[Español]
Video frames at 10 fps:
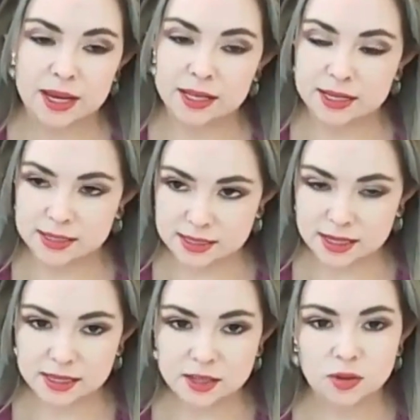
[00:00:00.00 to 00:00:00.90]
En este
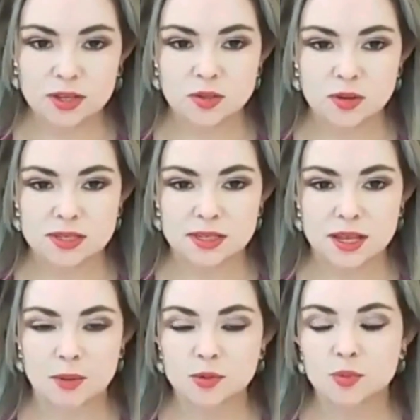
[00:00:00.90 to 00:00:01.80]
sentido, te
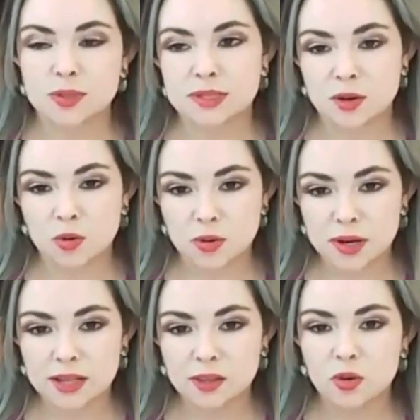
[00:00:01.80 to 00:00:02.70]
solicitamos pues ser
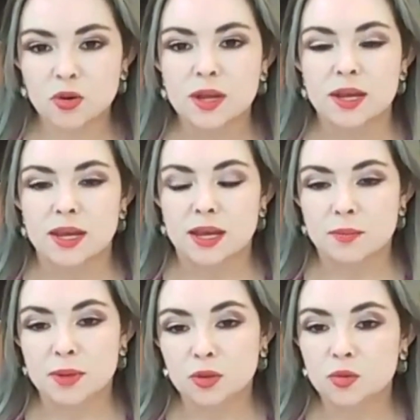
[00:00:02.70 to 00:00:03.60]
concreto
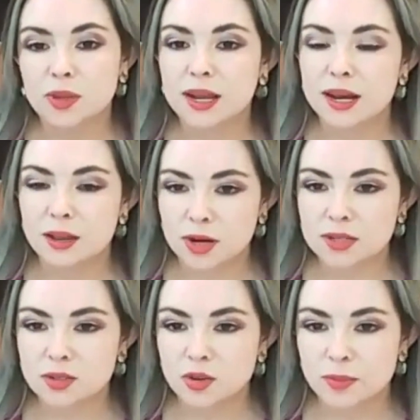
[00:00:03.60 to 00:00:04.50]
en virtud de que la
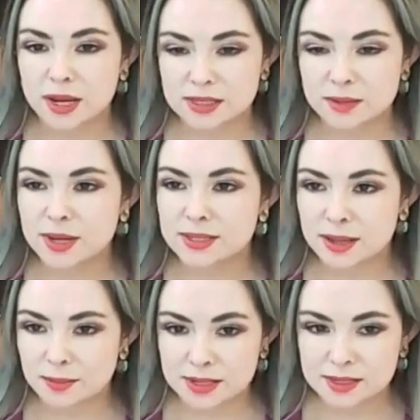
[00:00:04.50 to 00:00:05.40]
duración máxima
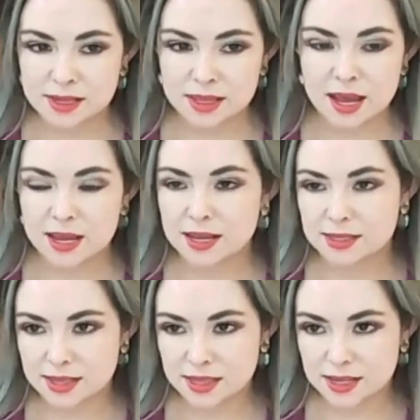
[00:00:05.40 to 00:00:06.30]
establecida
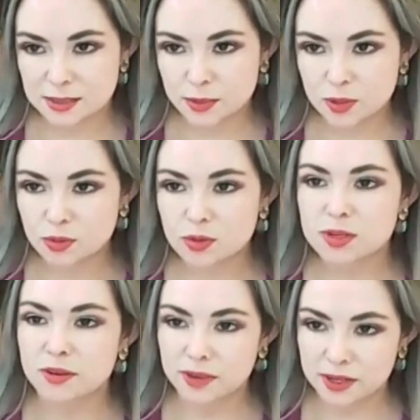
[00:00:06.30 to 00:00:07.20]
es de 10
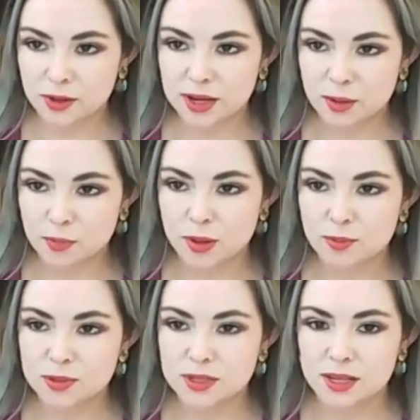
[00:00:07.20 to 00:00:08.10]
minutos, a efecto de que
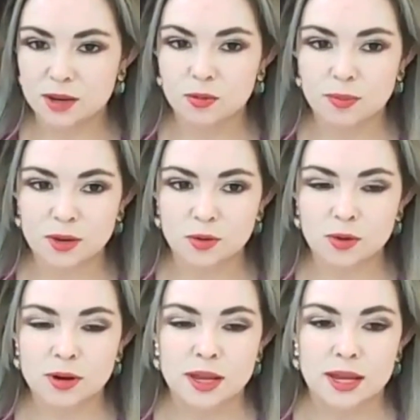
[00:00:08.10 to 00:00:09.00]
podamos tener un
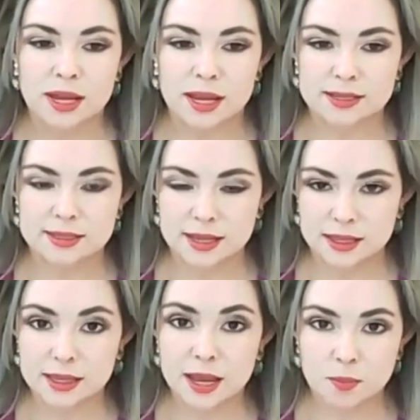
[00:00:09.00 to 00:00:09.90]
mayor
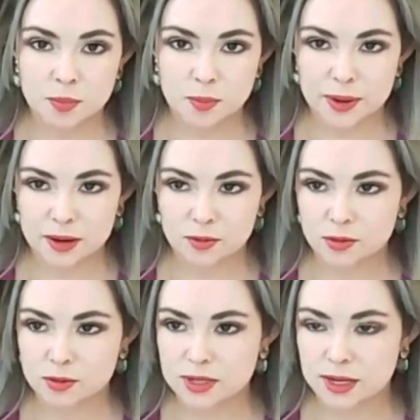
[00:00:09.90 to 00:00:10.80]
este, tiempo para
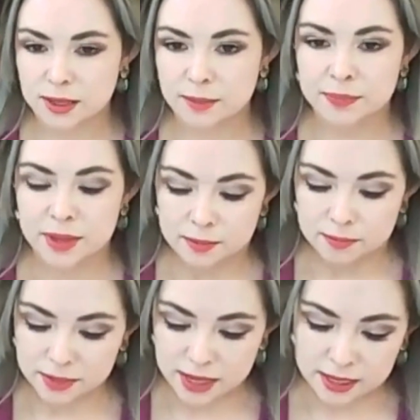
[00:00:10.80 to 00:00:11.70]
conocerte.
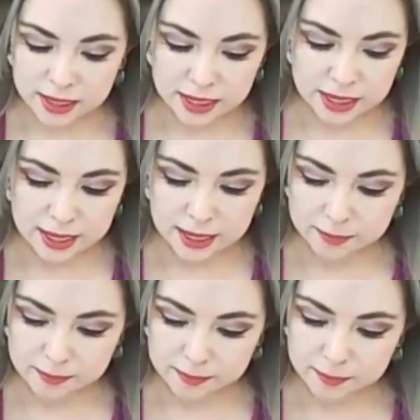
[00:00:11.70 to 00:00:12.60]
Bien, eh,